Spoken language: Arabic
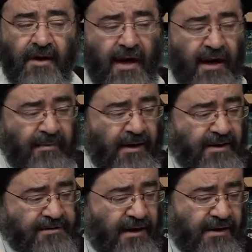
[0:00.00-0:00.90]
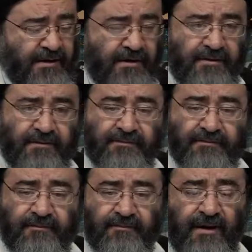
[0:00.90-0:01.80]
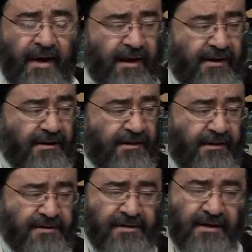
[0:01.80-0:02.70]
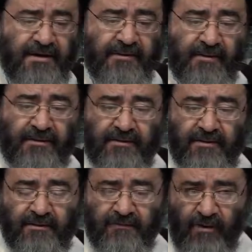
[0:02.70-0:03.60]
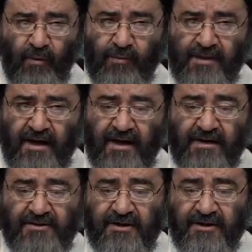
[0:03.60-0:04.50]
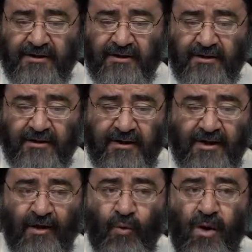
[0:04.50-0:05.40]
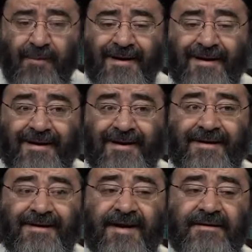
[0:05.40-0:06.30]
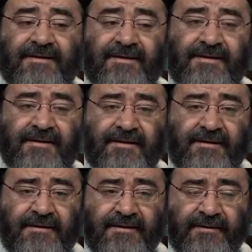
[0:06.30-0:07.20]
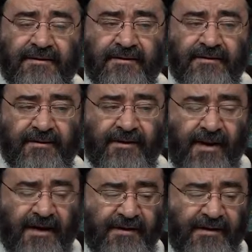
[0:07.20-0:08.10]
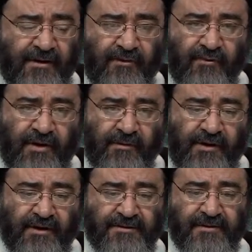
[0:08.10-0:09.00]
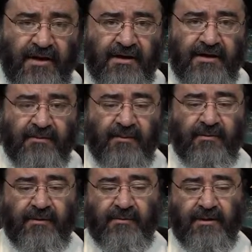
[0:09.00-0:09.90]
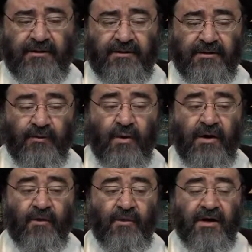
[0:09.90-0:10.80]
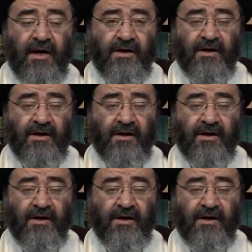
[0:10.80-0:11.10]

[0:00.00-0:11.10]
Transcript: عمل صحيح عقيدته سليمة فهو من أهل الجنة ومن نيته أن يكون من أنصار الإمام المهدي ولو كان